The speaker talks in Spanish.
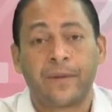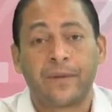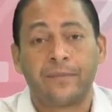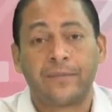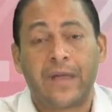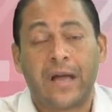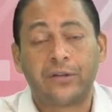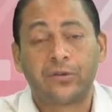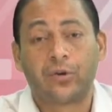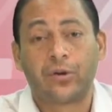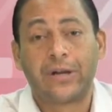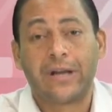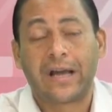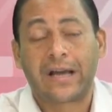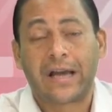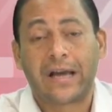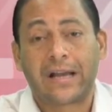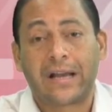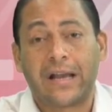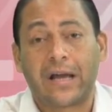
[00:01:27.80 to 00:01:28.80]
dándole la
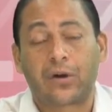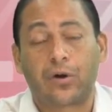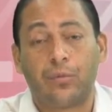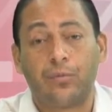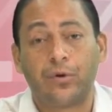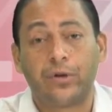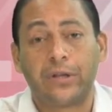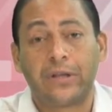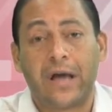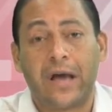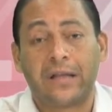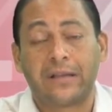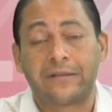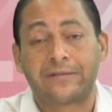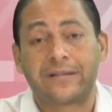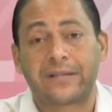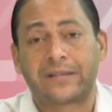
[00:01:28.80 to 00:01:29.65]
cara a las comunidades.